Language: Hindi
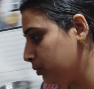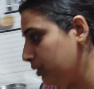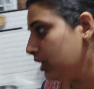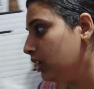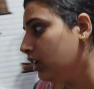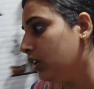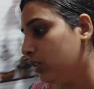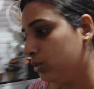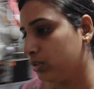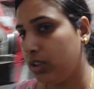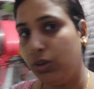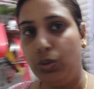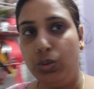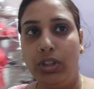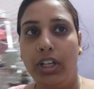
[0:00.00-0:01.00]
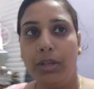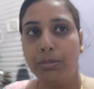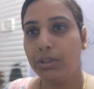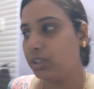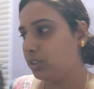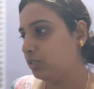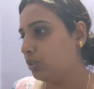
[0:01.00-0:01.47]
हूँ मैं उसका दूध गर्म
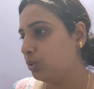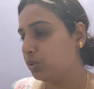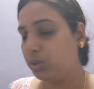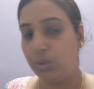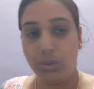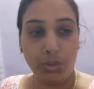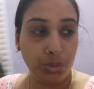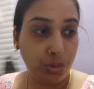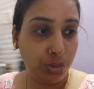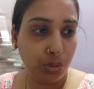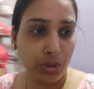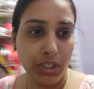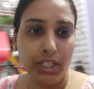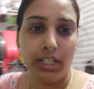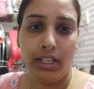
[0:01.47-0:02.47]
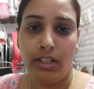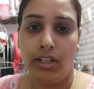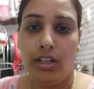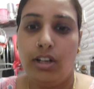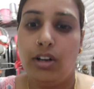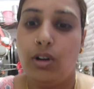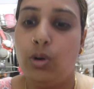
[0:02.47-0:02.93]
कर रही हूँ और उसको दूध दूंगी
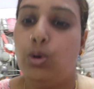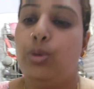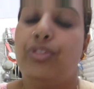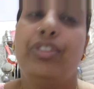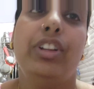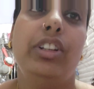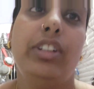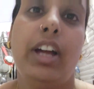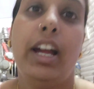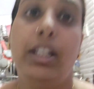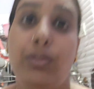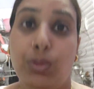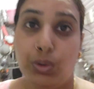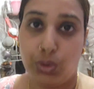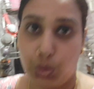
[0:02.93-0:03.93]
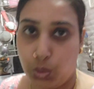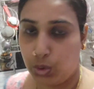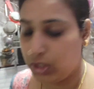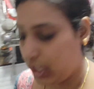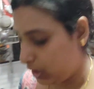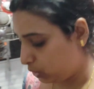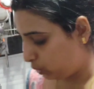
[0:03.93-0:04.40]
और फिर शायद वो सो
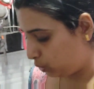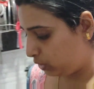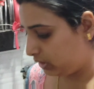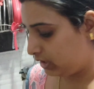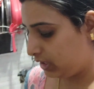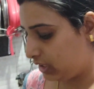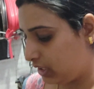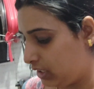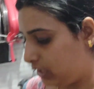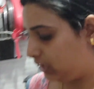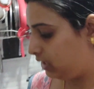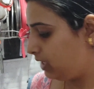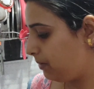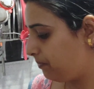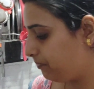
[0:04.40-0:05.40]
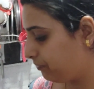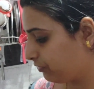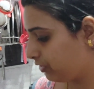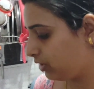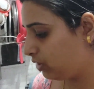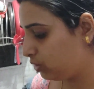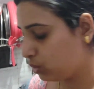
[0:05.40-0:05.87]
जाए थोड़ी देर के लिए
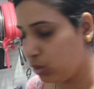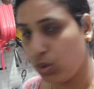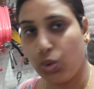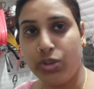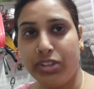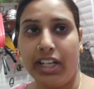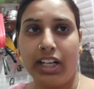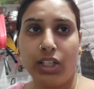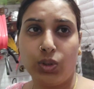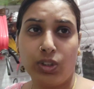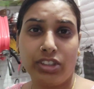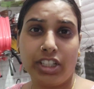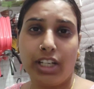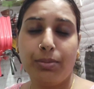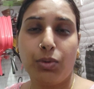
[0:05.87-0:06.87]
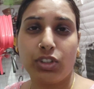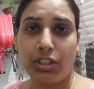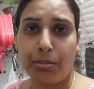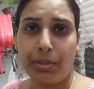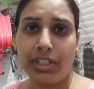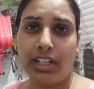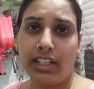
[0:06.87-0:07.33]
तो सो जाएगा तो अच्छा ही
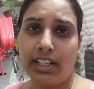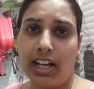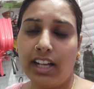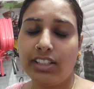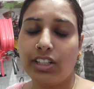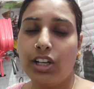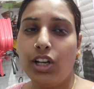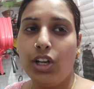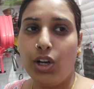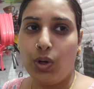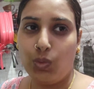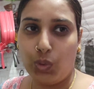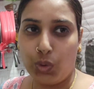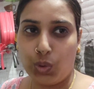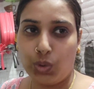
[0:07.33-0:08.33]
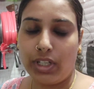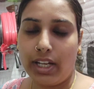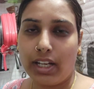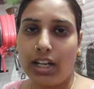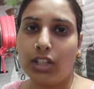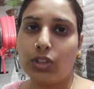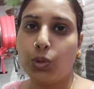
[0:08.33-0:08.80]
मौसम भी ठंडा आज वो सो
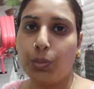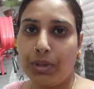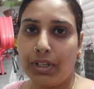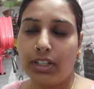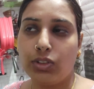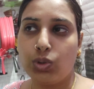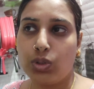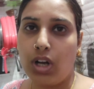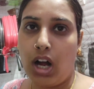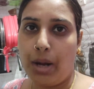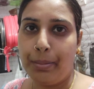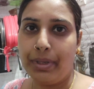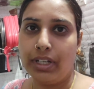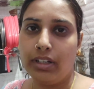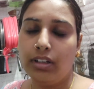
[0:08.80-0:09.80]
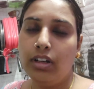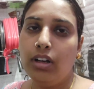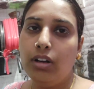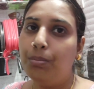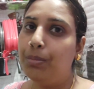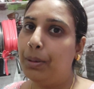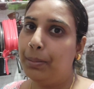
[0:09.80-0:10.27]
जाएगा तो मेरा जो काम है
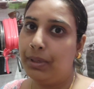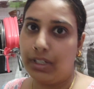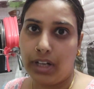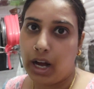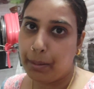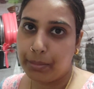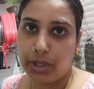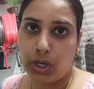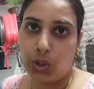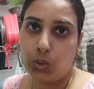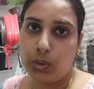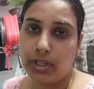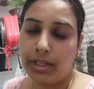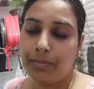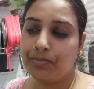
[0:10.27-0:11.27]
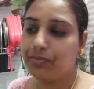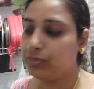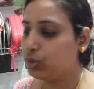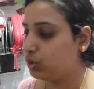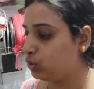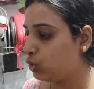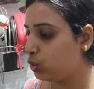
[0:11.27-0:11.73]
मैं अपने काम कर लूंगी
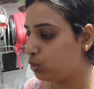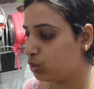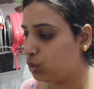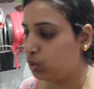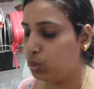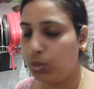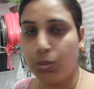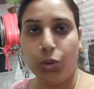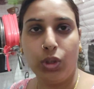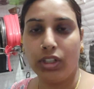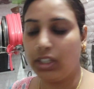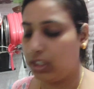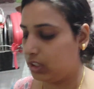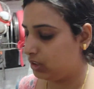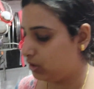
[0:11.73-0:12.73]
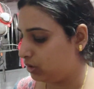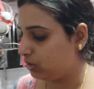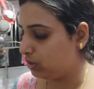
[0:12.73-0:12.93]
तो चलो उसको दूध बोल करके दे